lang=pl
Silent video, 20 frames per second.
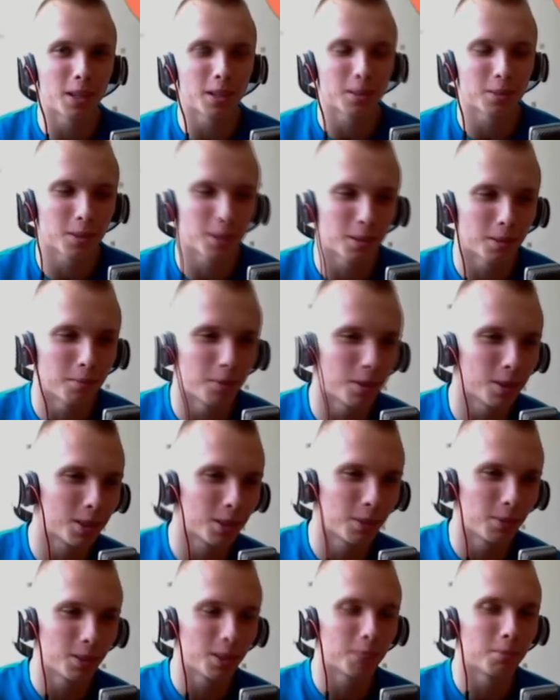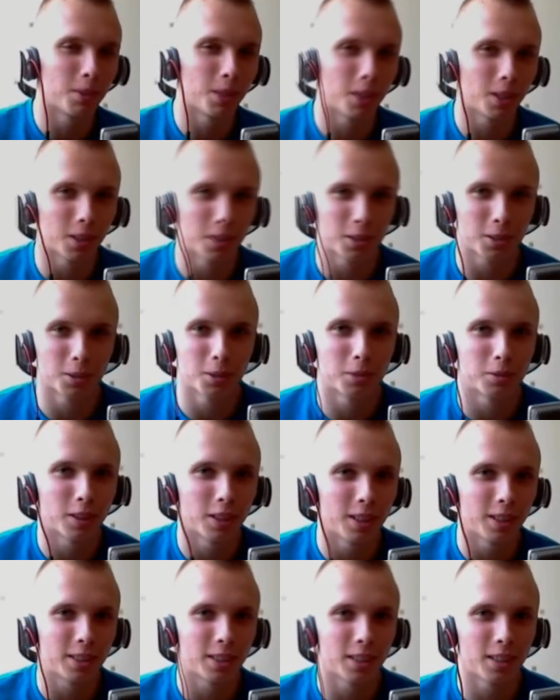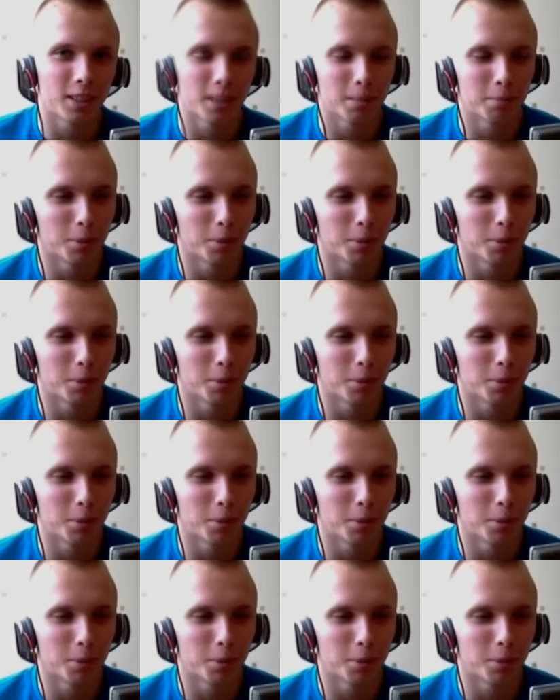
to może będziemy kontynuowali serię,